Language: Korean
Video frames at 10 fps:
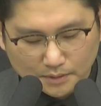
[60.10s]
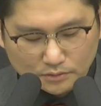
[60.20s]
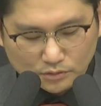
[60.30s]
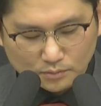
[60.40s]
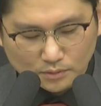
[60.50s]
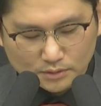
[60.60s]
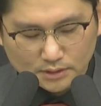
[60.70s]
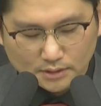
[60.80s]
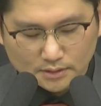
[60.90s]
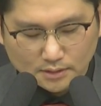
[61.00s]
굴복치
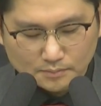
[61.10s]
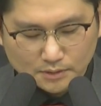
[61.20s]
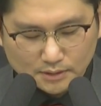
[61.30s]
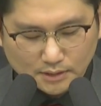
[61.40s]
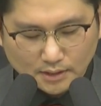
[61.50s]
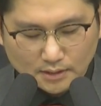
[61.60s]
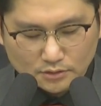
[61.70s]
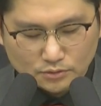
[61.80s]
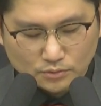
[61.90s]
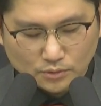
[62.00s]
아니할 뿐 아니라 할
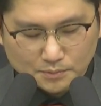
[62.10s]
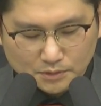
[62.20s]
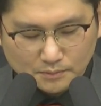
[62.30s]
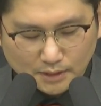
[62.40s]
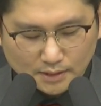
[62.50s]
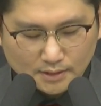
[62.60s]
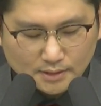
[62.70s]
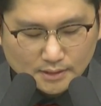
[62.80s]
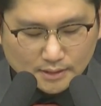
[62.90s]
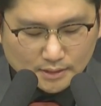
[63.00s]
수도 없음이라.
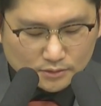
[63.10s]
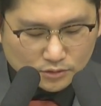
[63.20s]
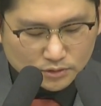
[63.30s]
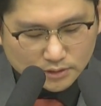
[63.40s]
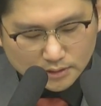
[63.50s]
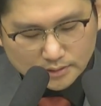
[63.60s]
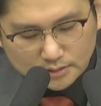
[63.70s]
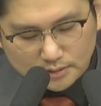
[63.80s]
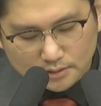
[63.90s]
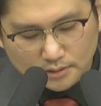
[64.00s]
육신에 있는
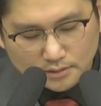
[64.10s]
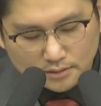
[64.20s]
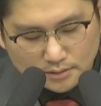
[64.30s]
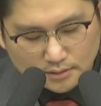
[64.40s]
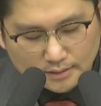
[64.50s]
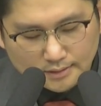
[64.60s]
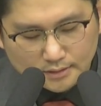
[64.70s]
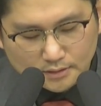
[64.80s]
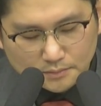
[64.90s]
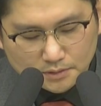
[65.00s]
자들은
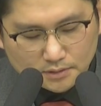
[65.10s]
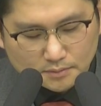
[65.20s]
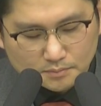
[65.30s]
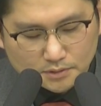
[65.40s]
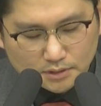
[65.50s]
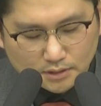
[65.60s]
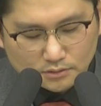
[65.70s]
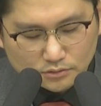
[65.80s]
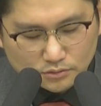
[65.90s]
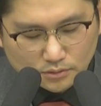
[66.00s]
하나님을 기쁘시게 할
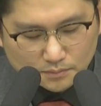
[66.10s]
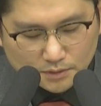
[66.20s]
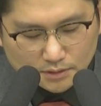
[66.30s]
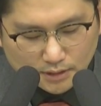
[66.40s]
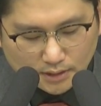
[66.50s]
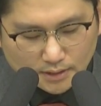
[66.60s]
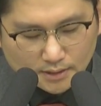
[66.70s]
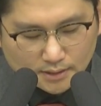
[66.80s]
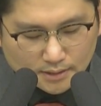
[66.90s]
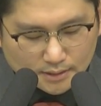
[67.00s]
수 없느니라.
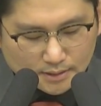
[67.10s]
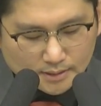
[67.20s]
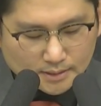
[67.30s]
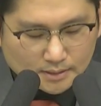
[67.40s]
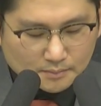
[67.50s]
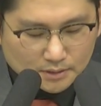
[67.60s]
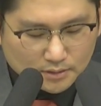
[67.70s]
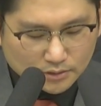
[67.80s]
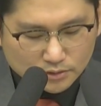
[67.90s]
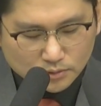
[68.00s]
만일
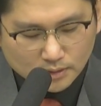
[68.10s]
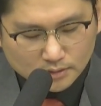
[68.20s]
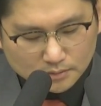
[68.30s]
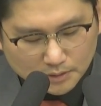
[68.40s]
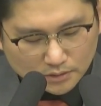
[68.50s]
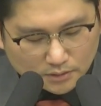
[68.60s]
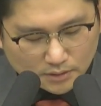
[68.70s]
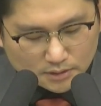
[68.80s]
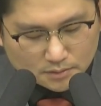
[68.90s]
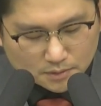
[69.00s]
너희 속에 하나님의 영이
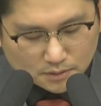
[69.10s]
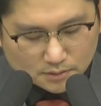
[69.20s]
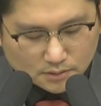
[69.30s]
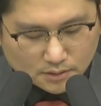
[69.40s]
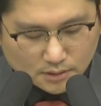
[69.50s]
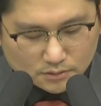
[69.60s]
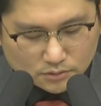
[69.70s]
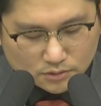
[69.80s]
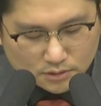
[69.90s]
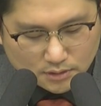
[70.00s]
거하시면 너희가
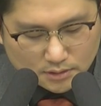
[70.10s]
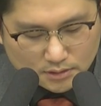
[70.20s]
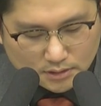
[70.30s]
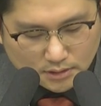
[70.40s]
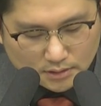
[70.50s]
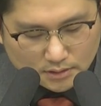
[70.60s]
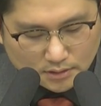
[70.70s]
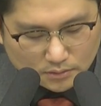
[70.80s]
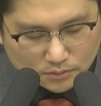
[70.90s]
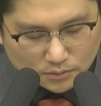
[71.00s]
육신에 있지
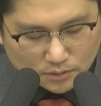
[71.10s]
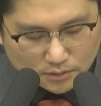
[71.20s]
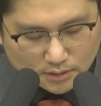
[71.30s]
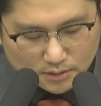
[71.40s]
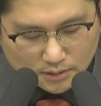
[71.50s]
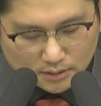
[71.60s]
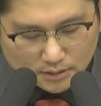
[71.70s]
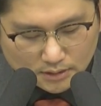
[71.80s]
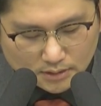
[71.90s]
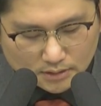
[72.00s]
아니하고 영에
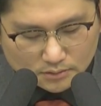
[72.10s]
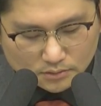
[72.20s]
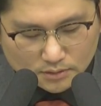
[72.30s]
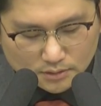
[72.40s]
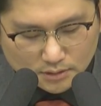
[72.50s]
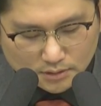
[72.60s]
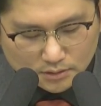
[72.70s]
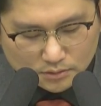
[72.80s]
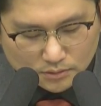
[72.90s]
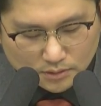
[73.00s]
있나니 누구든지
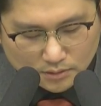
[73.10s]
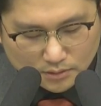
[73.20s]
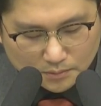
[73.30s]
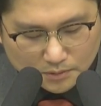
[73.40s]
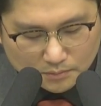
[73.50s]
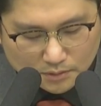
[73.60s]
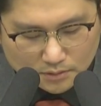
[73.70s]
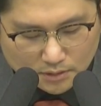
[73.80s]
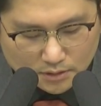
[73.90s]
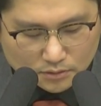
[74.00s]
그리스도의 영이 없으면
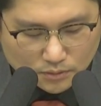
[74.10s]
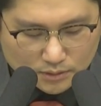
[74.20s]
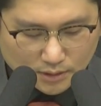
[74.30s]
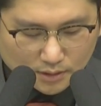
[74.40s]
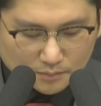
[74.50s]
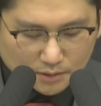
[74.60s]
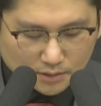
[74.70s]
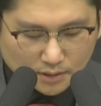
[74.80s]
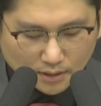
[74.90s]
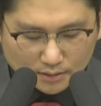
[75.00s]
그리스도의
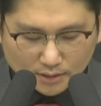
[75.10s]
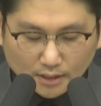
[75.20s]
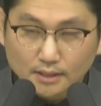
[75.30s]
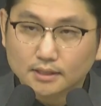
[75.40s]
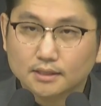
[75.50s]
사람이 아니라.